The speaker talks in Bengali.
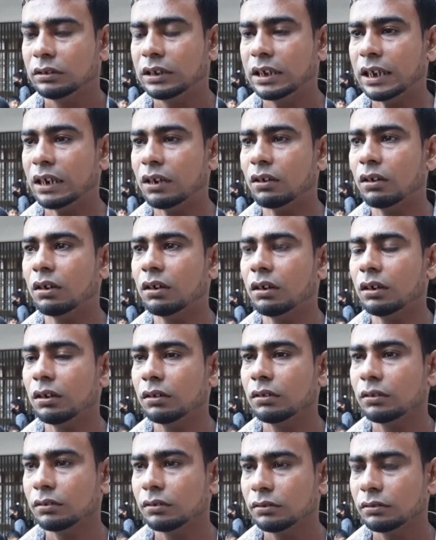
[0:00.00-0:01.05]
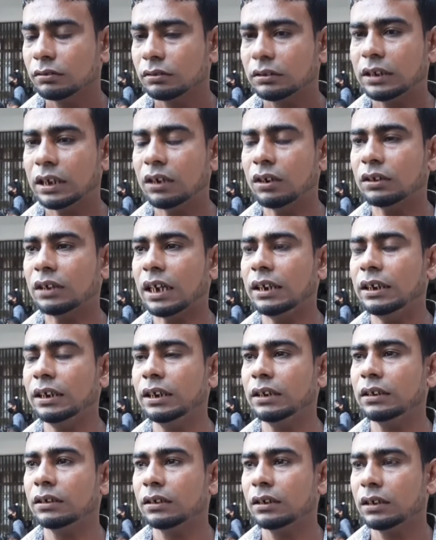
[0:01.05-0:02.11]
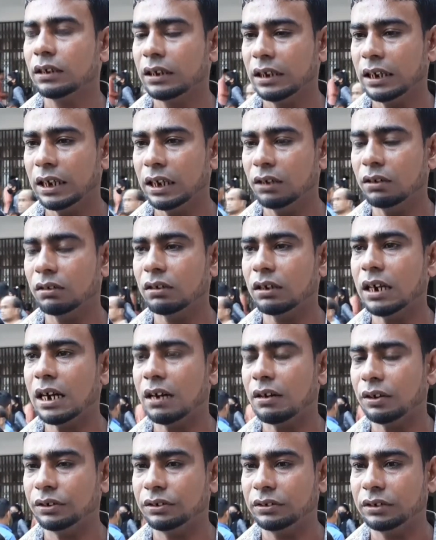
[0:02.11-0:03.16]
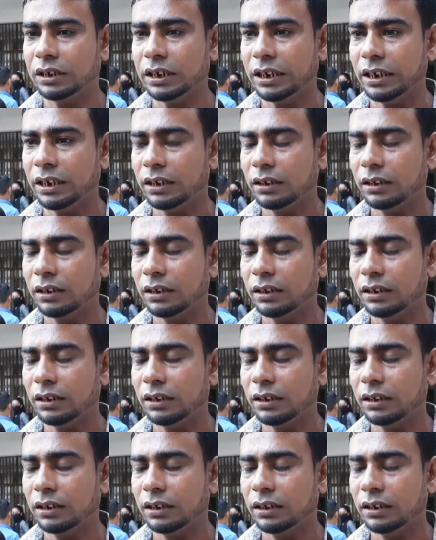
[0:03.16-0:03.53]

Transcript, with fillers: তেরো তেরো তারিখ এই ঘটনা হচ্ছে